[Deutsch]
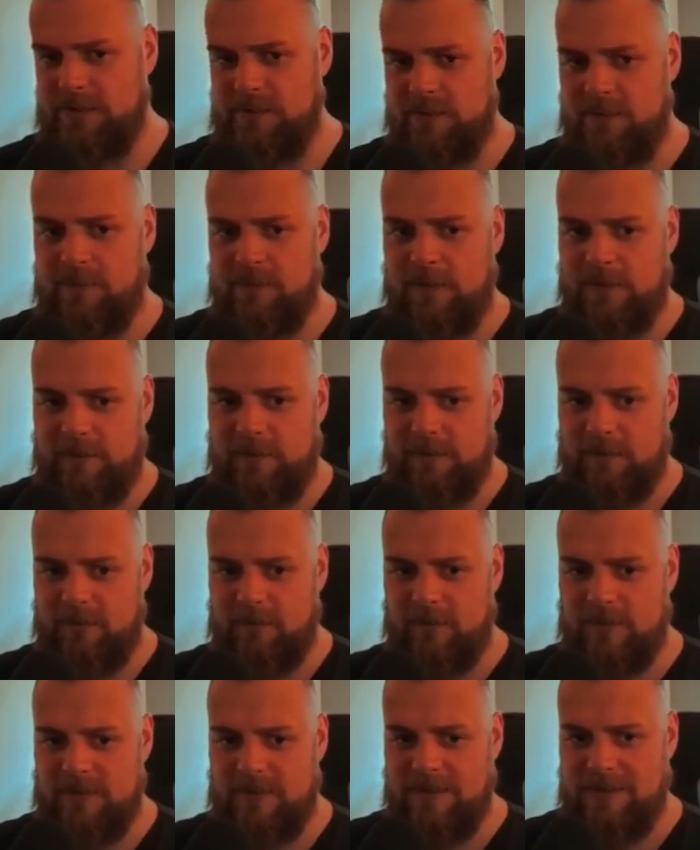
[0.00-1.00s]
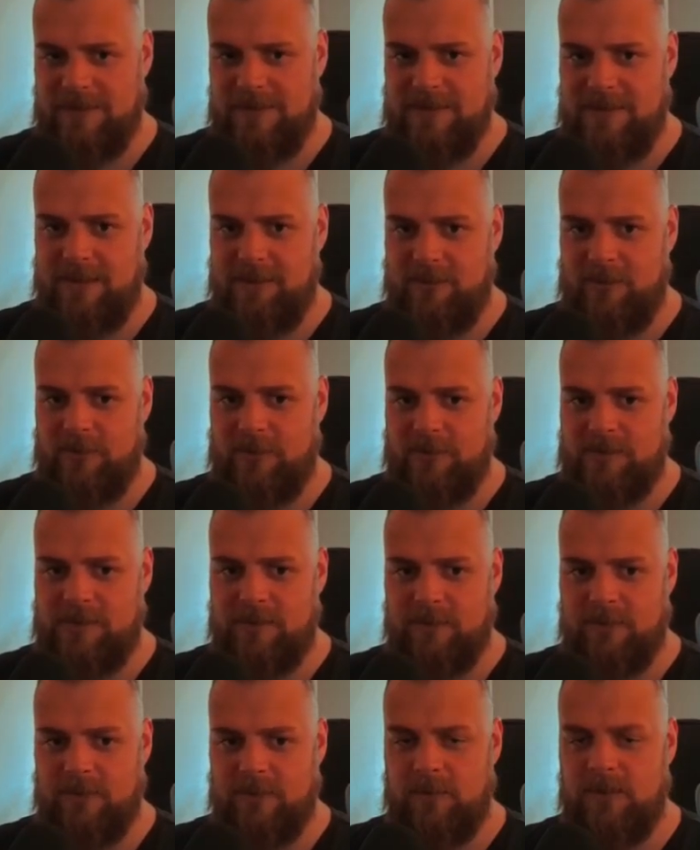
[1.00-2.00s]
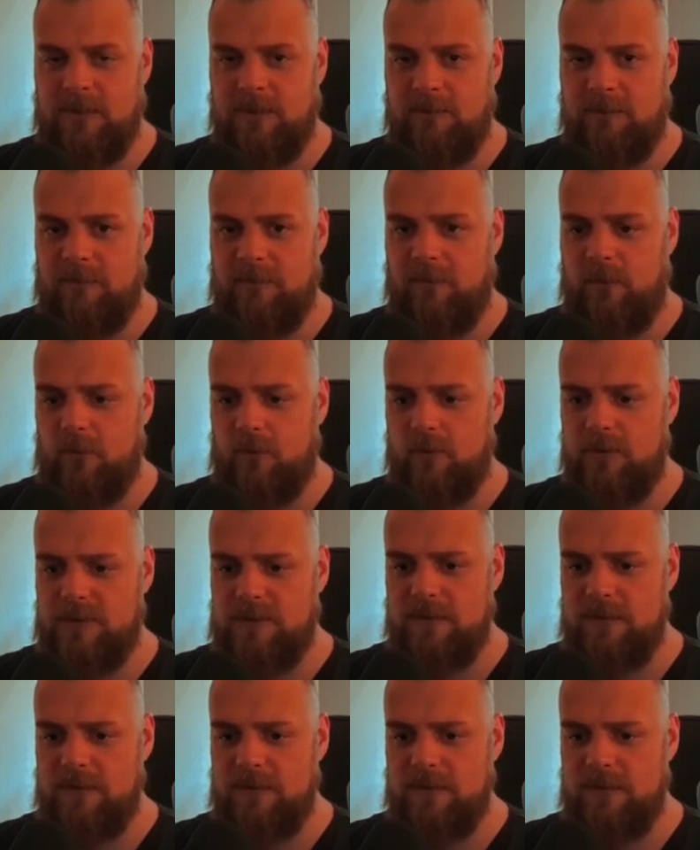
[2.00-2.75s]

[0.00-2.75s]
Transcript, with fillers: Ja, weil genau das Ganze zeige ich euch jetzt nämlich mit dem Fokus.